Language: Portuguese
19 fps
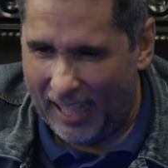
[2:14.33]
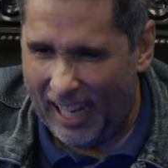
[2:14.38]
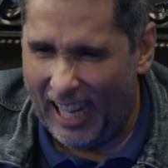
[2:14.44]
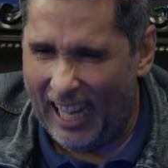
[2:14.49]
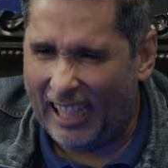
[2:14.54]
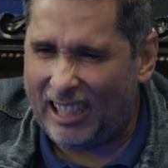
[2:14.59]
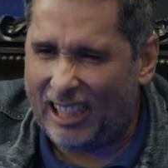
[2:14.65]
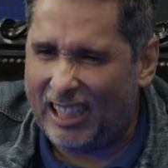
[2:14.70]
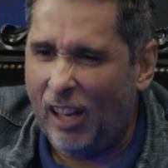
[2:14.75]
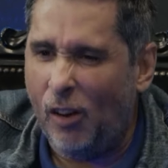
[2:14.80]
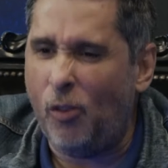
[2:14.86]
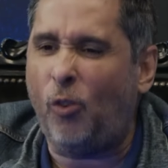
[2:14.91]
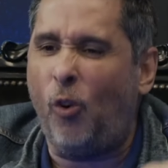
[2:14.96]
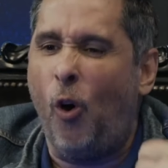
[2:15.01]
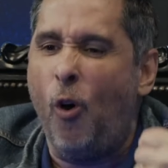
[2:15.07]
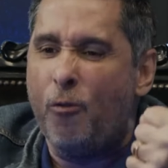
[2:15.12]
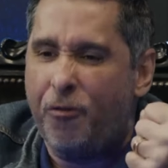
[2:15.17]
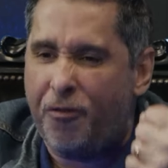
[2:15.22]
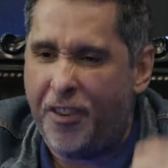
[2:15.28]
ele é tão
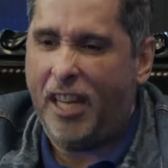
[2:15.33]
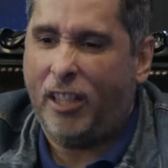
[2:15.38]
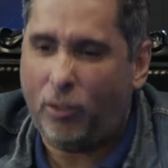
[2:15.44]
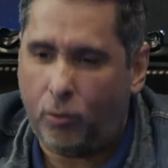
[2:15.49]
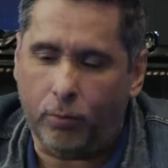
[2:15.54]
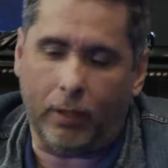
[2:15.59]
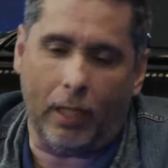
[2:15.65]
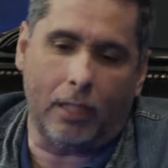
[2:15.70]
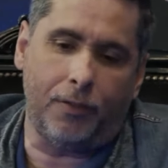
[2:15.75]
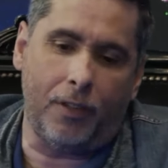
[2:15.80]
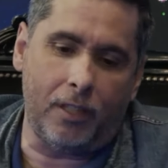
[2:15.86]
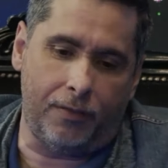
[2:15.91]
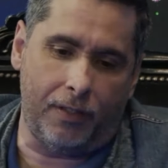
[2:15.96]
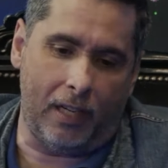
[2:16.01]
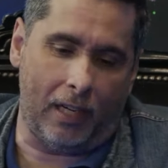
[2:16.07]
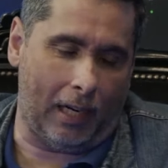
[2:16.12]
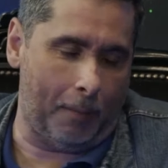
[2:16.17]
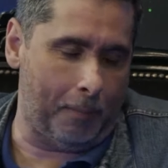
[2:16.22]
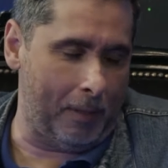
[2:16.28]
convicto que às vezes
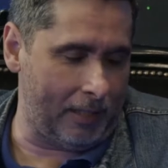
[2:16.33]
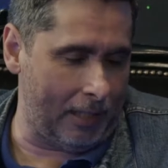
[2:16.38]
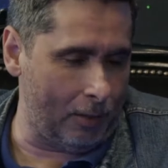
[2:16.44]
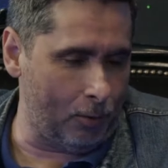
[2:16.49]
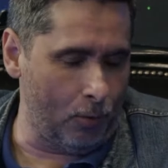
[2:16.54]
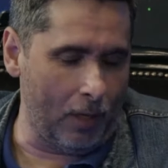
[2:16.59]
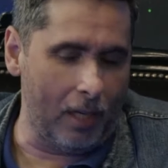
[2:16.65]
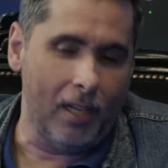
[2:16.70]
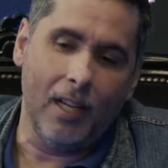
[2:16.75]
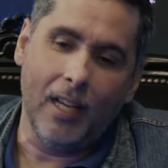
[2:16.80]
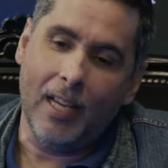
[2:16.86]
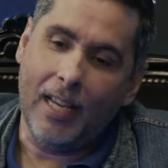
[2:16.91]
vira cabeça dura,